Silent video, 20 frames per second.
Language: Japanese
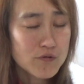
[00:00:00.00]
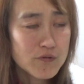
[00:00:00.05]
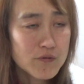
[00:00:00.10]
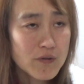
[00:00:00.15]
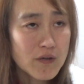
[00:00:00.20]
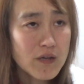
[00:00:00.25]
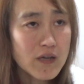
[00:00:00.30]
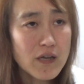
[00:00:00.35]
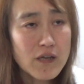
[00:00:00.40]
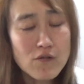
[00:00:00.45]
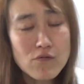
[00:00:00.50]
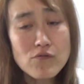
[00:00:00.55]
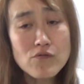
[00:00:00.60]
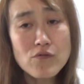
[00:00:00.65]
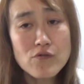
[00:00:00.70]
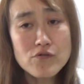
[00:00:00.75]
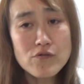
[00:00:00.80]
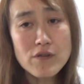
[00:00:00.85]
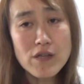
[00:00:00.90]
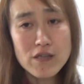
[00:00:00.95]
結局
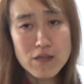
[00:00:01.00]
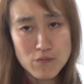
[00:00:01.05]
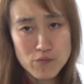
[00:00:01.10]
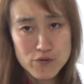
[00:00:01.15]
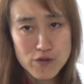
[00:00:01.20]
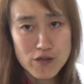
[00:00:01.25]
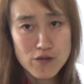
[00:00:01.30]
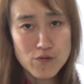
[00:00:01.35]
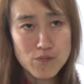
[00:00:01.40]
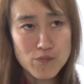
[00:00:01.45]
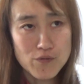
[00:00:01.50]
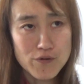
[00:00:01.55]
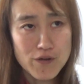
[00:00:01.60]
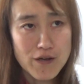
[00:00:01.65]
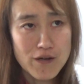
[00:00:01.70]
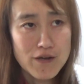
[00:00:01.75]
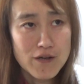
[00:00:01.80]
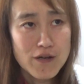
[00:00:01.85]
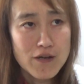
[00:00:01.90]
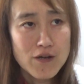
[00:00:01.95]
子育てもそうやと思う
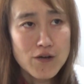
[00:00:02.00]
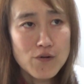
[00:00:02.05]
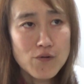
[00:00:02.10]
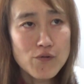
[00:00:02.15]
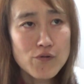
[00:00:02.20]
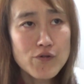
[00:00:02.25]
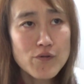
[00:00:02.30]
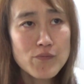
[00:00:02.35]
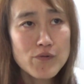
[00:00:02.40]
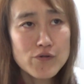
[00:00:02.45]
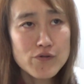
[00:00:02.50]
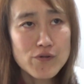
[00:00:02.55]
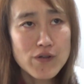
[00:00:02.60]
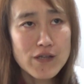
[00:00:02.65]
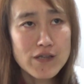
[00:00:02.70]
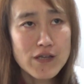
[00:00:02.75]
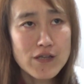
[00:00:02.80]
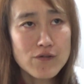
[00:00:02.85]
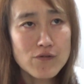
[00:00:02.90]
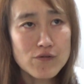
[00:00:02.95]
ね子供を
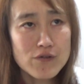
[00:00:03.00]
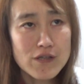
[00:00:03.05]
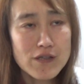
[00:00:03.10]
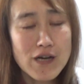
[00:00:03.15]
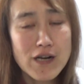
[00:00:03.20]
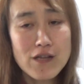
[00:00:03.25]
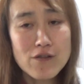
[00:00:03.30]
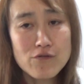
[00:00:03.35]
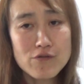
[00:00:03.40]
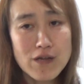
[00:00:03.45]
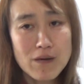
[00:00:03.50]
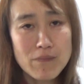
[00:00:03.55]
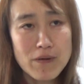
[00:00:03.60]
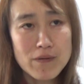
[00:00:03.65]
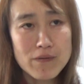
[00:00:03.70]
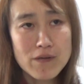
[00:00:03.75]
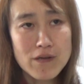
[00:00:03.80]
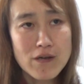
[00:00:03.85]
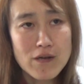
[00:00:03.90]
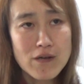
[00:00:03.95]
育てるのって誰のた
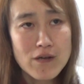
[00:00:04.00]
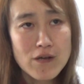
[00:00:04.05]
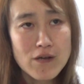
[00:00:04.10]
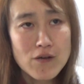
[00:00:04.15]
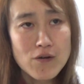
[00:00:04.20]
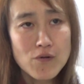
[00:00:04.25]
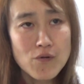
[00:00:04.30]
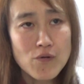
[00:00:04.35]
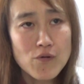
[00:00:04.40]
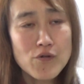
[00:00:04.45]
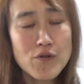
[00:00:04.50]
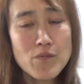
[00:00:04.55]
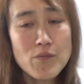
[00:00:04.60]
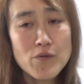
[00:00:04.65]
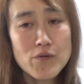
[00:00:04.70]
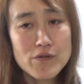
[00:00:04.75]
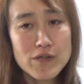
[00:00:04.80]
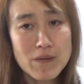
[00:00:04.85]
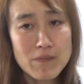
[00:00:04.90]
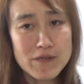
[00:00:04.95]
め子
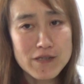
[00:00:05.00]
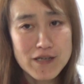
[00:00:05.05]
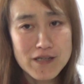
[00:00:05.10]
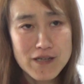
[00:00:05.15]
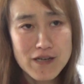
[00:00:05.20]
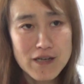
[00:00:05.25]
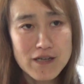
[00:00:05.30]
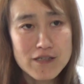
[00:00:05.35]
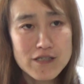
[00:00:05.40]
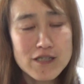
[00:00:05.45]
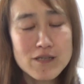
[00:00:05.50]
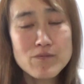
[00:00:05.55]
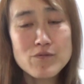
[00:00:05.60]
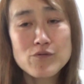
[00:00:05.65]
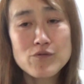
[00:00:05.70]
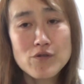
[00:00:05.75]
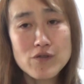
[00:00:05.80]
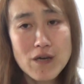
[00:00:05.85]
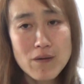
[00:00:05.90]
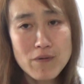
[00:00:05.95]
供のためじゃない自
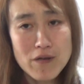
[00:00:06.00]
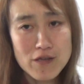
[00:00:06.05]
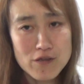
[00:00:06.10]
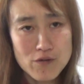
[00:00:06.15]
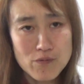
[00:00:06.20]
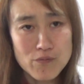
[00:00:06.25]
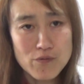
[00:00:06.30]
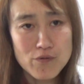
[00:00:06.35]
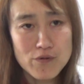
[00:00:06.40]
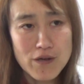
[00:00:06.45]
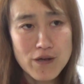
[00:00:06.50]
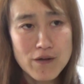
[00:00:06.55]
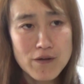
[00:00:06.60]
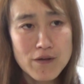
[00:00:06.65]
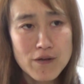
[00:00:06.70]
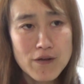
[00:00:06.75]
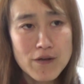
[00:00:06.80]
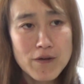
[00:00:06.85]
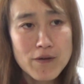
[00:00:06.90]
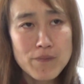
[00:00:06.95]
分のためやと思うね。
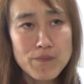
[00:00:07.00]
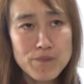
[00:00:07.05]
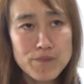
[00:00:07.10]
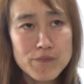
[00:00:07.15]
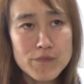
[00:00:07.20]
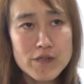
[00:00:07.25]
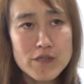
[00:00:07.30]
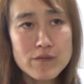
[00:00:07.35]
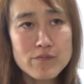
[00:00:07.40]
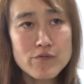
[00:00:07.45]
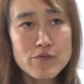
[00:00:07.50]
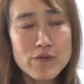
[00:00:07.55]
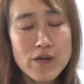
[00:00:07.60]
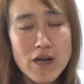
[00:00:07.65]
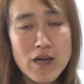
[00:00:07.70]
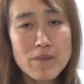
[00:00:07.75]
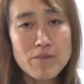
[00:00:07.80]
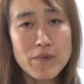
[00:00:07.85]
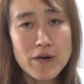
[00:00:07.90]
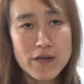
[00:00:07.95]
自分
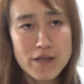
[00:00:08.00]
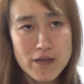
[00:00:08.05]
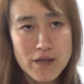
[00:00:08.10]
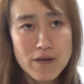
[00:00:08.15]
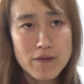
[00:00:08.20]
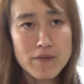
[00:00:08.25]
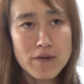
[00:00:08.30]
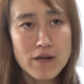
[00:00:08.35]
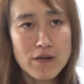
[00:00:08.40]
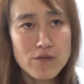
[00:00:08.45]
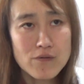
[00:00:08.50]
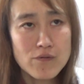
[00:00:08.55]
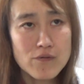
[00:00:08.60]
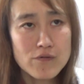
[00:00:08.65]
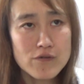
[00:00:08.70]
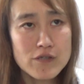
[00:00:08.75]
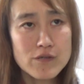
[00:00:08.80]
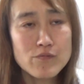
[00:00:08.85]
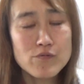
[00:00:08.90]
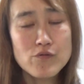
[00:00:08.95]
がやっぱりねあ
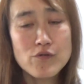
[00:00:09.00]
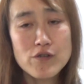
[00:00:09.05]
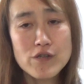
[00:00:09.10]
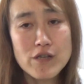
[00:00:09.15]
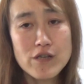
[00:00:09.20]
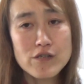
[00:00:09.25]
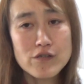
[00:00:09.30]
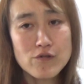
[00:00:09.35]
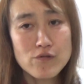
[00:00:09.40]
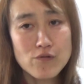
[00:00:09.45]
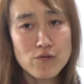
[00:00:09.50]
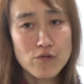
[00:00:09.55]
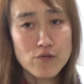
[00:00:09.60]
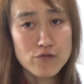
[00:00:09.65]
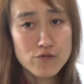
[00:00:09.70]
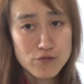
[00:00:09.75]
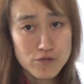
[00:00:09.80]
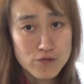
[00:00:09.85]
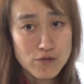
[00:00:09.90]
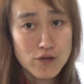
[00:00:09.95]
の自分の遺伝子を
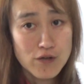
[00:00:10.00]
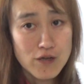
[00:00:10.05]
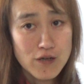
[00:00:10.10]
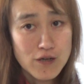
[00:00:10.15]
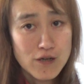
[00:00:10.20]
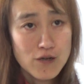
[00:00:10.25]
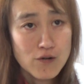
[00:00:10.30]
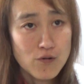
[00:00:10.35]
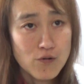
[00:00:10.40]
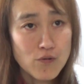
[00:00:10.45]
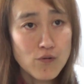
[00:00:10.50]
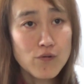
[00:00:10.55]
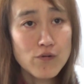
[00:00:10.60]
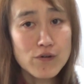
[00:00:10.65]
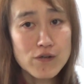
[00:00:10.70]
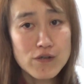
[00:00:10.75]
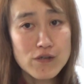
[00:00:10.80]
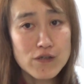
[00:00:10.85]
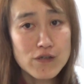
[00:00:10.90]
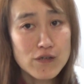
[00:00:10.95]
残す
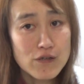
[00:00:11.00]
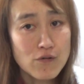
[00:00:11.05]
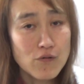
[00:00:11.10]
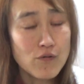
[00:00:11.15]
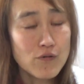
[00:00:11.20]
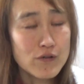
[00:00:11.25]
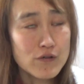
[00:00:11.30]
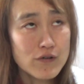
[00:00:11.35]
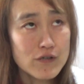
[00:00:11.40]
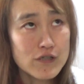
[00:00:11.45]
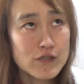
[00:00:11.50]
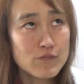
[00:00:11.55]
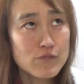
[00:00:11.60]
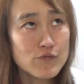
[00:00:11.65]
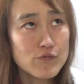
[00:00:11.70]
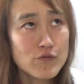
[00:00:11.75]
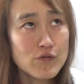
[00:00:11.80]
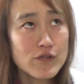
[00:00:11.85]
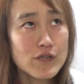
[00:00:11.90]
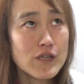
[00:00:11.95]
行為行為とか自
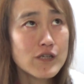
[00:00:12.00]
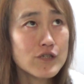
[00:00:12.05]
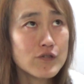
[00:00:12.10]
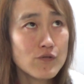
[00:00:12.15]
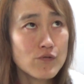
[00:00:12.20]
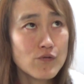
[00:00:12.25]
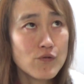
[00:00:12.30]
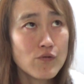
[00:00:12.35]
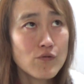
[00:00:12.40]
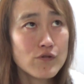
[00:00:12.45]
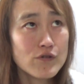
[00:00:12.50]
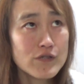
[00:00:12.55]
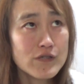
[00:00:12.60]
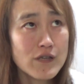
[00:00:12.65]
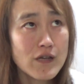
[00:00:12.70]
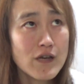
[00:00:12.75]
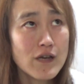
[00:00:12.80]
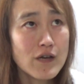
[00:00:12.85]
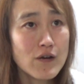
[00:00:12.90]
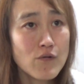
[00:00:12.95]
分の遺伝子を残し
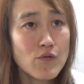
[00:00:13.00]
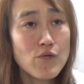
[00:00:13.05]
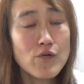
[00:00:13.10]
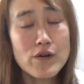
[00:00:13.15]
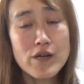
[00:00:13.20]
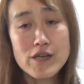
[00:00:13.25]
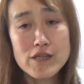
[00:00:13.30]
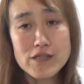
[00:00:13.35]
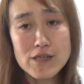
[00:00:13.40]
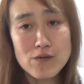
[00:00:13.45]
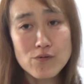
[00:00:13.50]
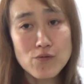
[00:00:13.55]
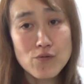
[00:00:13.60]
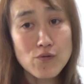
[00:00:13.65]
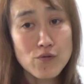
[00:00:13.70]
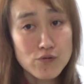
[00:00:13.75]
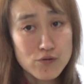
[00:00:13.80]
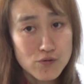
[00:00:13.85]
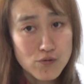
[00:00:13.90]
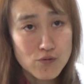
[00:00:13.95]
て後継者を
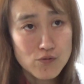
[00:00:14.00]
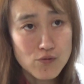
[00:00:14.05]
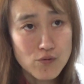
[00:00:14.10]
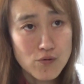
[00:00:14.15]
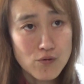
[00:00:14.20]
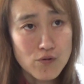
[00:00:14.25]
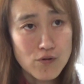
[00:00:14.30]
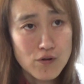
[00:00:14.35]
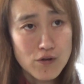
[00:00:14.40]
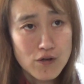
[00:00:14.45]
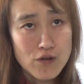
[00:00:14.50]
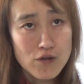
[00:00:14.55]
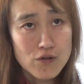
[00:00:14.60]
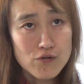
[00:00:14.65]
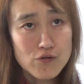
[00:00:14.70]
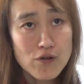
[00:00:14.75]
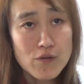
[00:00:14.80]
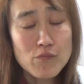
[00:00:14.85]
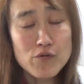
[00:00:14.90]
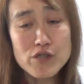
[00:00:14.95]
残すこと
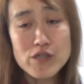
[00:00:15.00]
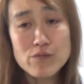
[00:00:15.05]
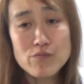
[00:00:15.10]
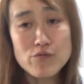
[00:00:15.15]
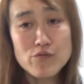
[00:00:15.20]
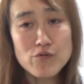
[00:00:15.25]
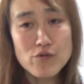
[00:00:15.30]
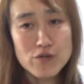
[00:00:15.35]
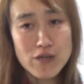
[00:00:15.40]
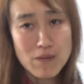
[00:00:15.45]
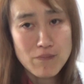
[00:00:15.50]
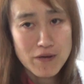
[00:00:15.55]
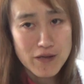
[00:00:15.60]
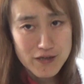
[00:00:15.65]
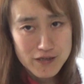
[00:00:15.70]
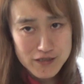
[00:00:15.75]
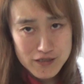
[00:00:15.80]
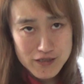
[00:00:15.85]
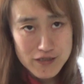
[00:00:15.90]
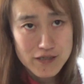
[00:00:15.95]
それも自分のため
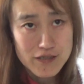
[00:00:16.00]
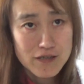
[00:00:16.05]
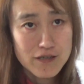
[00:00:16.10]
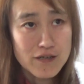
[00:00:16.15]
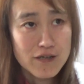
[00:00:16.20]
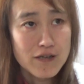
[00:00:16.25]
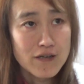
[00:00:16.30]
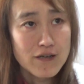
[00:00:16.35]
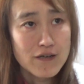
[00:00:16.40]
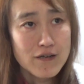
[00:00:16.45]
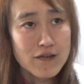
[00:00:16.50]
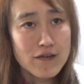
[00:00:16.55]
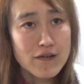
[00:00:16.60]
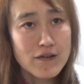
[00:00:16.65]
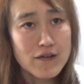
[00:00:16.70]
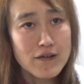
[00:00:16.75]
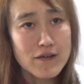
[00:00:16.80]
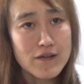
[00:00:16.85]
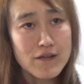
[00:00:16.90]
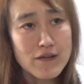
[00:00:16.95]
やし、
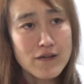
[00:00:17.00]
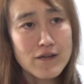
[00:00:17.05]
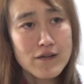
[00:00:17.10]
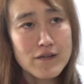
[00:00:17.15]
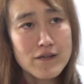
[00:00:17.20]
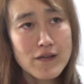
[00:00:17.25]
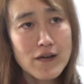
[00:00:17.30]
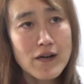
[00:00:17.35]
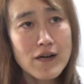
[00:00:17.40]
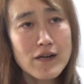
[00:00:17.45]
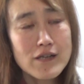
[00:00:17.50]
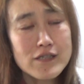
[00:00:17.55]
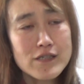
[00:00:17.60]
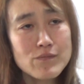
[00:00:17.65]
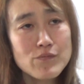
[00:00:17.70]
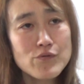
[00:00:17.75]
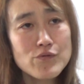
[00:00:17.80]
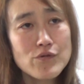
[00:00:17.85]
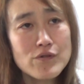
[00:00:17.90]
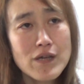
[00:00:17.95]
えー、ね、だから
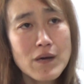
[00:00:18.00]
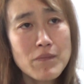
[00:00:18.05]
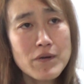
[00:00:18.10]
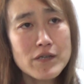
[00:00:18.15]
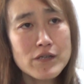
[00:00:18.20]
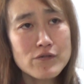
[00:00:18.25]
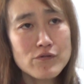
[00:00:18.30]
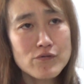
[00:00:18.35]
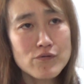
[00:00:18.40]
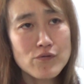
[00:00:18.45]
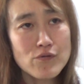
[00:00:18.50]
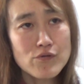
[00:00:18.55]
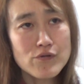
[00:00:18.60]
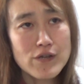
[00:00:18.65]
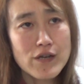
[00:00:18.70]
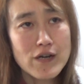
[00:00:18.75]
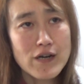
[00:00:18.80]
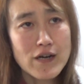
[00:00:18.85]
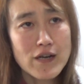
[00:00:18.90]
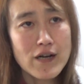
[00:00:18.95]
自分のためにするこ
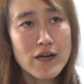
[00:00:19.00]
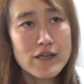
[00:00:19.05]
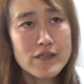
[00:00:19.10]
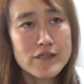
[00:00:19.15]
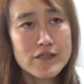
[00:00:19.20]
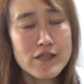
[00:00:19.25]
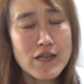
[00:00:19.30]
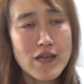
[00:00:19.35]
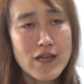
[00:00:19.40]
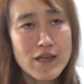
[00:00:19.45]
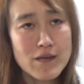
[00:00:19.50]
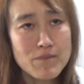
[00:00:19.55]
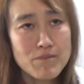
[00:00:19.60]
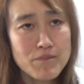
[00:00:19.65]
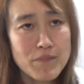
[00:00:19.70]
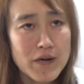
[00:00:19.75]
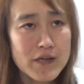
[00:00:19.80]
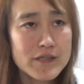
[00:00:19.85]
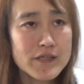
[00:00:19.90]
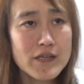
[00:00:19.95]
とやから精一
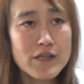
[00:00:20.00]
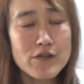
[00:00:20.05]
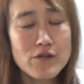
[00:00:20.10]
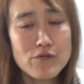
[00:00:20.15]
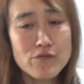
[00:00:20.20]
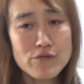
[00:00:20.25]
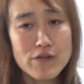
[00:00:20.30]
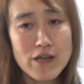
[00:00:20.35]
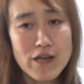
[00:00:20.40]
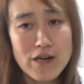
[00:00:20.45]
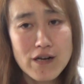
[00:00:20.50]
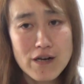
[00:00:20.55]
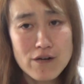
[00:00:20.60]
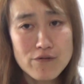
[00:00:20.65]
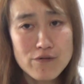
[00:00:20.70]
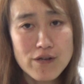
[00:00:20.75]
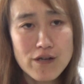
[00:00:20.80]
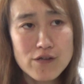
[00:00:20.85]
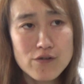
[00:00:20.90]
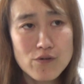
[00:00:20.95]
杯全力でやれ
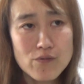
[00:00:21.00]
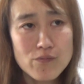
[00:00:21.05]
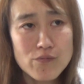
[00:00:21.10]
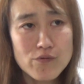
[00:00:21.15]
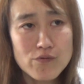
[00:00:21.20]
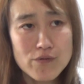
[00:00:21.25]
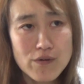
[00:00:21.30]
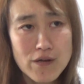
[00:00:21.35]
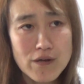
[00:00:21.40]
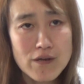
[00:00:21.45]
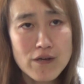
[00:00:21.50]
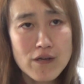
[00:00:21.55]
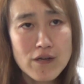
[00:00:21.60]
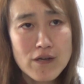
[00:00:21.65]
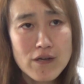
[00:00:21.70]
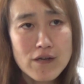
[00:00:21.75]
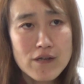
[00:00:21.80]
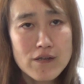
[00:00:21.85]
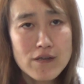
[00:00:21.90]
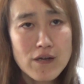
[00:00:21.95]
るんやと思うね
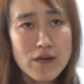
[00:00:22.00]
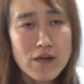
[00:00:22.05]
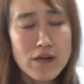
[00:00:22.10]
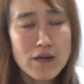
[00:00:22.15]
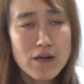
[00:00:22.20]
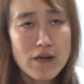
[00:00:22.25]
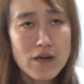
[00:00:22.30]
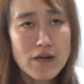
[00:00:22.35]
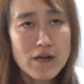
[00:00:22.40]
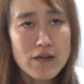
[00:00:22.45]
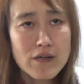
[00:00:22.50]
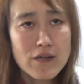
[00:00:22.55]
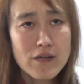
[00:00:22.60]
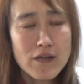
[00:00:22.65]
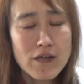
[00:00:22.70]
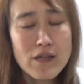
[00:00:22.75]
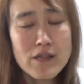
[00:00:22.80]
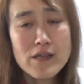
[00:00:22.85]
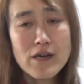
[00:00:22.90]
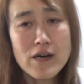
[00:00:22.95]
だから
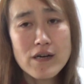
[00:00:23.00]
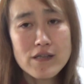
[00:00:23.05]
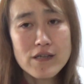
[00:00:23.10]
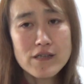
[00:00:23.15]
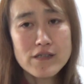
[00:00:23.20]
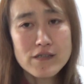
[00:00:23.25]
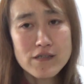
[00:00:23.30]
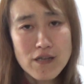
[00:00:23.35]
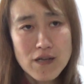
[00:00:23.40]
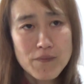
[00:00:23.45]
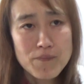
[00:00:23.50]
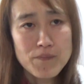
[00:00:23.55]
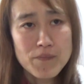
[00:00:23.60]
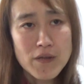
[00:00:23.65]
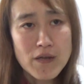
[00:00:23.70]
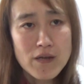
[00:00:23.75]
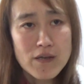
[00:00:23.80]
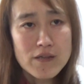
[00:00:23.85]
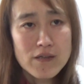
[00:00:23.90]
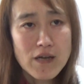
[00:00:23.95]
変な話ね
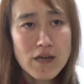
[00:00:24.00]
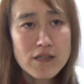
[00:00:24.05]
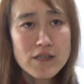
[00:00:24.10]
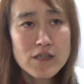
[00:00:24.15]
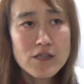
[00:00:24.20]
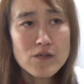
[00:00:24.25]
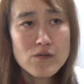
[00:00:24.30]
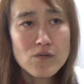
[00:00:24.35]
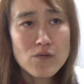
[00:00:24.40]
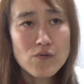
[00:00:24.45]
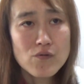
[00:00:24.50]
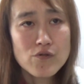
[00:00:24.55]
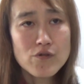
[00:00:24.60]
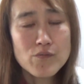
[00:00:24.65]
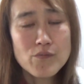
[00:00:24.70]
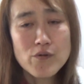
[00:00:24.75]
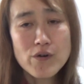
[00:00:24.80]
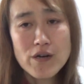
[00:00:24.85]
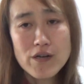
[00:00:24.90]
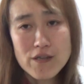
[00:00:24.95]
他人の子
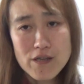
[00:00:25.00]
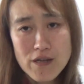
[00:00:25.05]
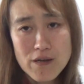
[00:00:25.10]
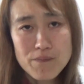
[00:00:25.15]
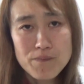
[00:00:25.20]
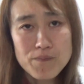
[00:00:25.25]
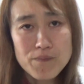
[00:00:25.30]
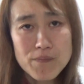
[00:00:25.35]
供がね